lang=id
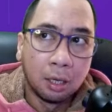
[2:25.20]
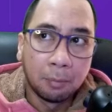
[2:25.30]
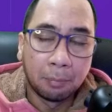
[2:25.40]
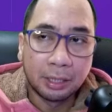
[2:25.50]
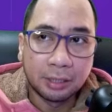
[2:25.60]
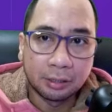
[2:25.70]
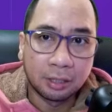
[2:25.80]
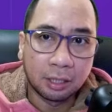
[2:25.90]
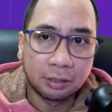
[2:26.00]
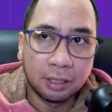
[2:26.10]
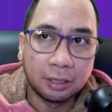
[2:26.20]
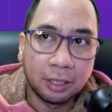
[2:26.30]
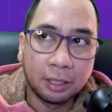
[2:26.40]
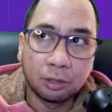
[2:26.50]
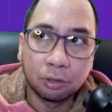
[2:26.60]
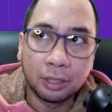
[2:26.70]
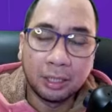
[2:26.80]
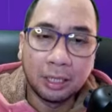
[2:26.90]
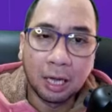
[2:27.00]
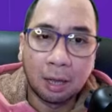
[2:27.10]
Manchester City itu
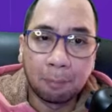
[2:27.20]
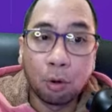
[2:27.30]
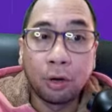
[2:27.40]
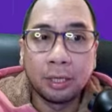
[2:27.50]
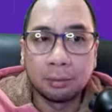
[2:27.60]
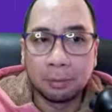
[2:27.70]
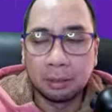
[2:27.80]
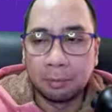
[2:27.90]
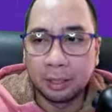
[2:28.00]
tiga poin teman-teman.